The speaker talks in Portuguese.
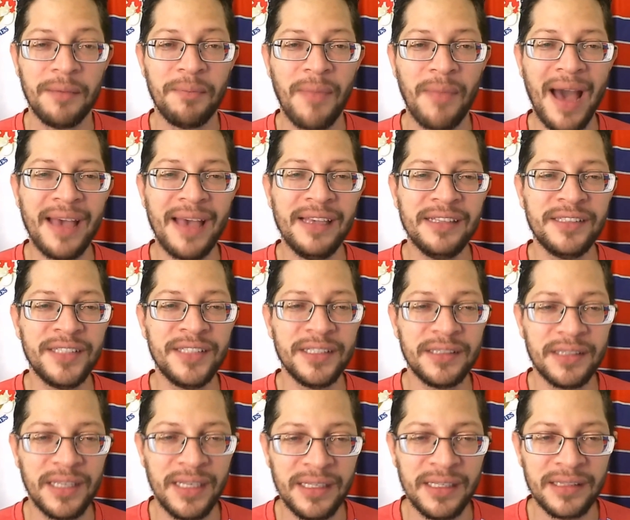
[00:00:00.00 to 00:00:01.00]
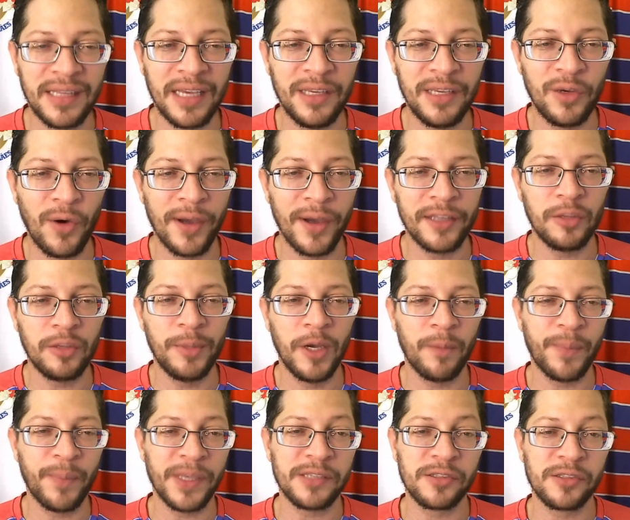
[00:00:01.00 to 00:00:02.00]
Mais de 38
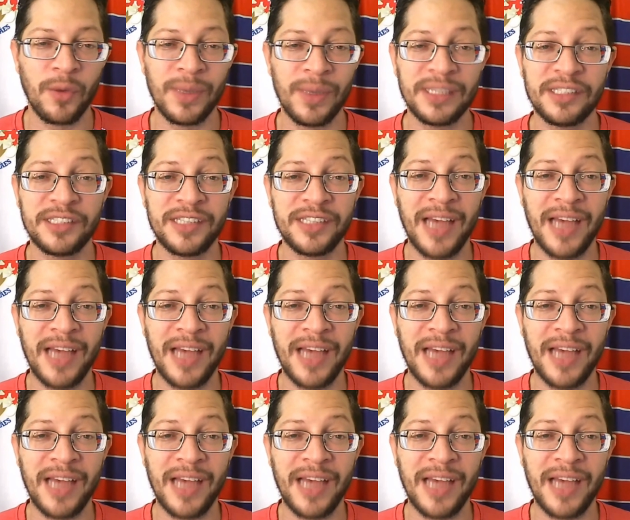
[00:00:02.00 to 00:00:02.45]
mil pessoas